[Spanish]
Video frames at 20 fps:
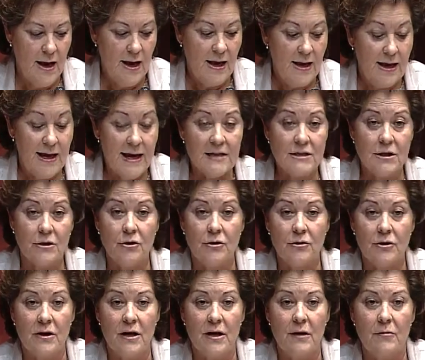Y esto
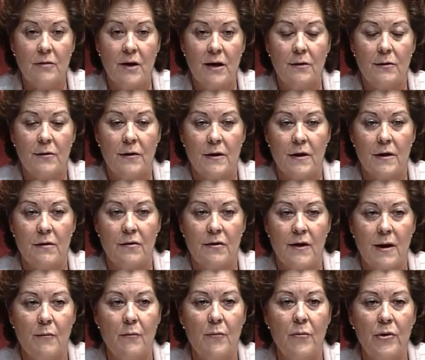tiene una
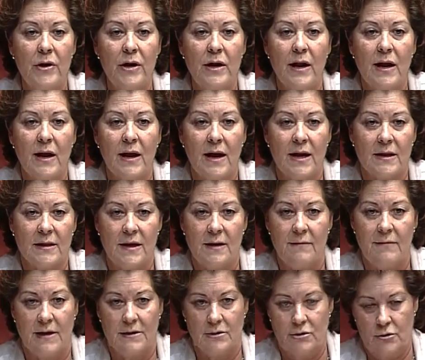incidencia muy
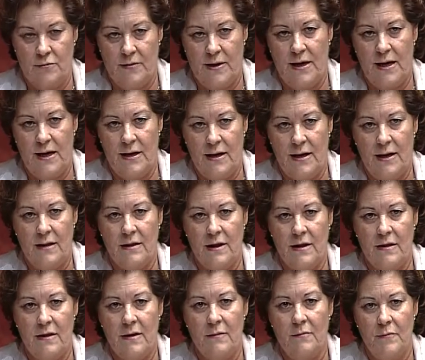negativa sobre las
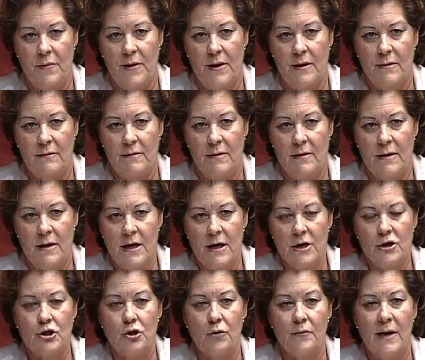listas de espera,
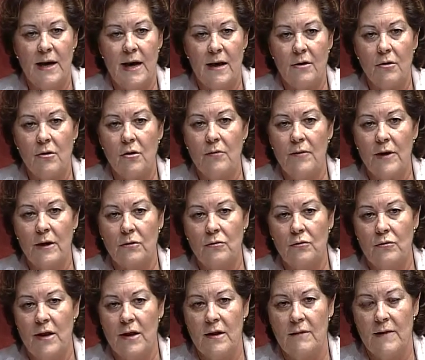sobre la no
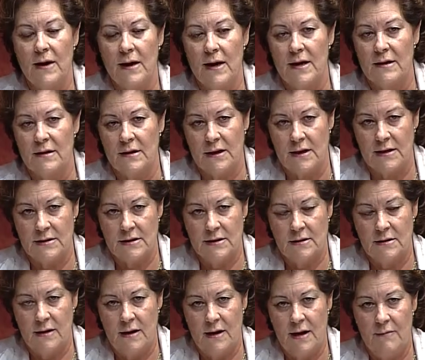cobertura de vacantes
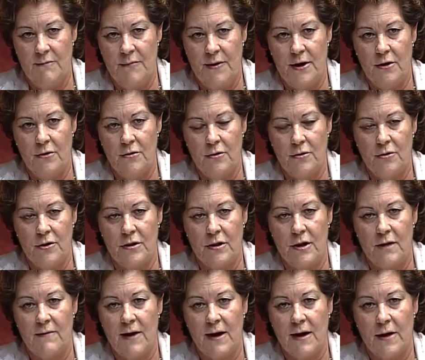en periodo
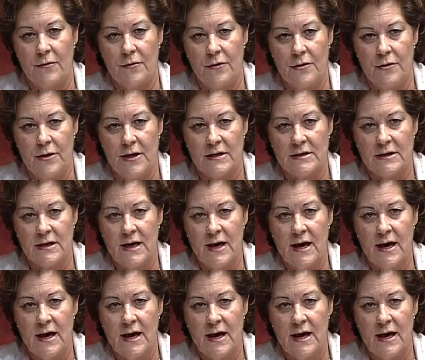de vacaciones,